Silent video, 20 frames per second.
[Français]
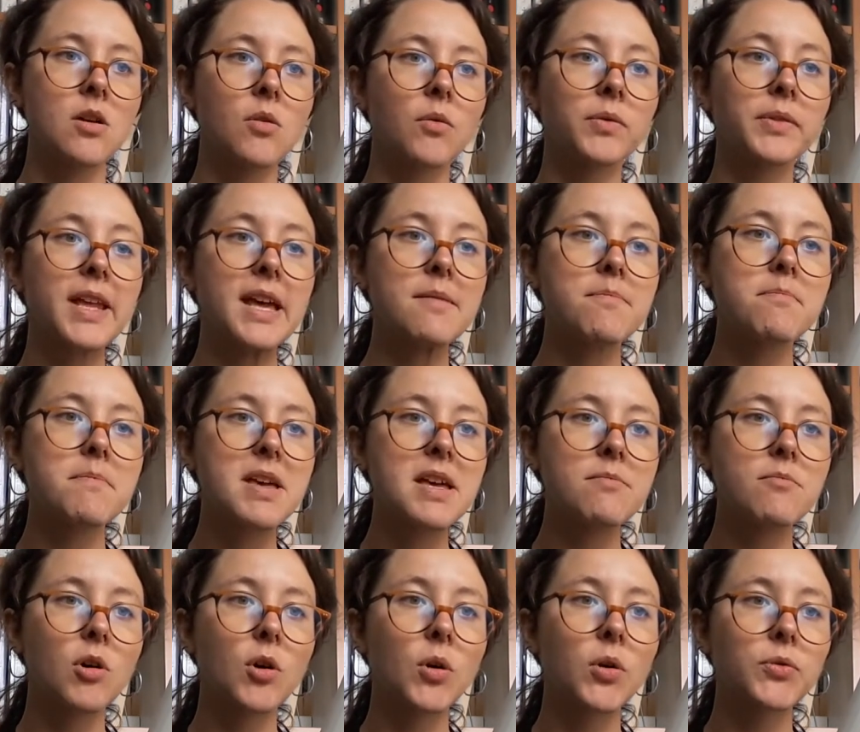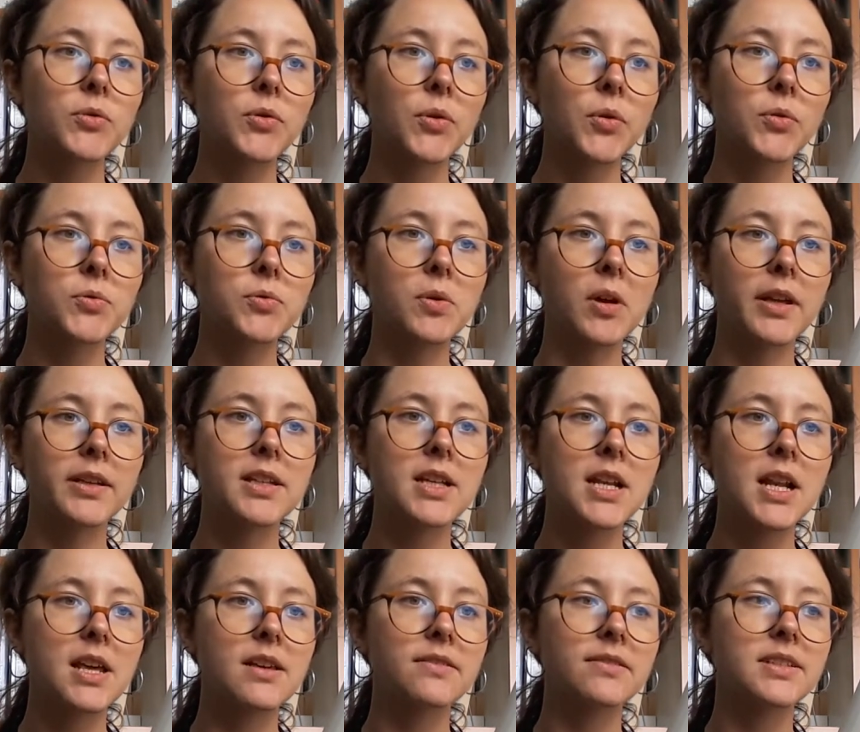on a même entendu un
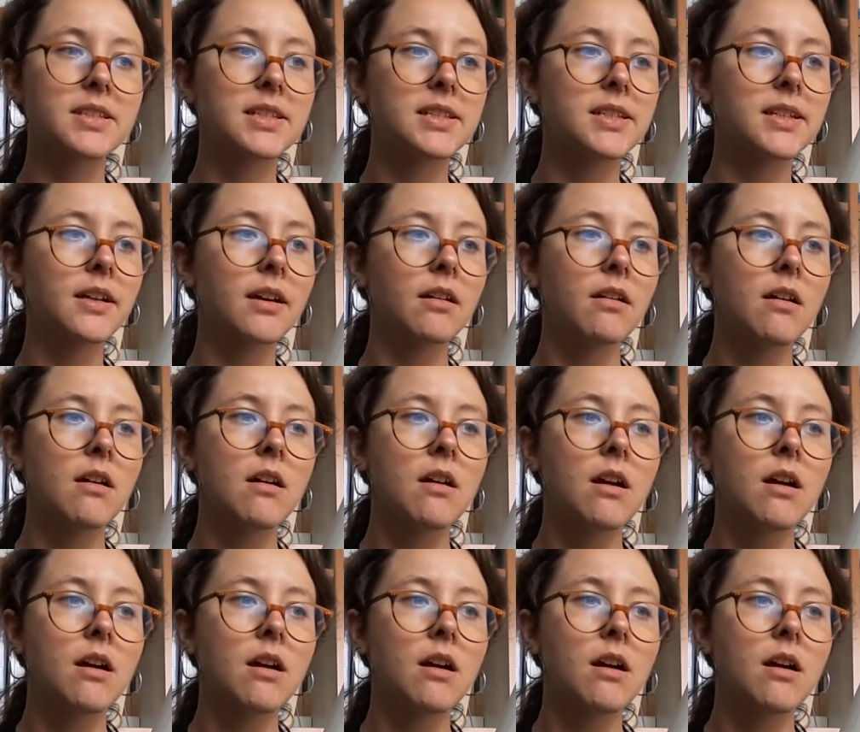élève dire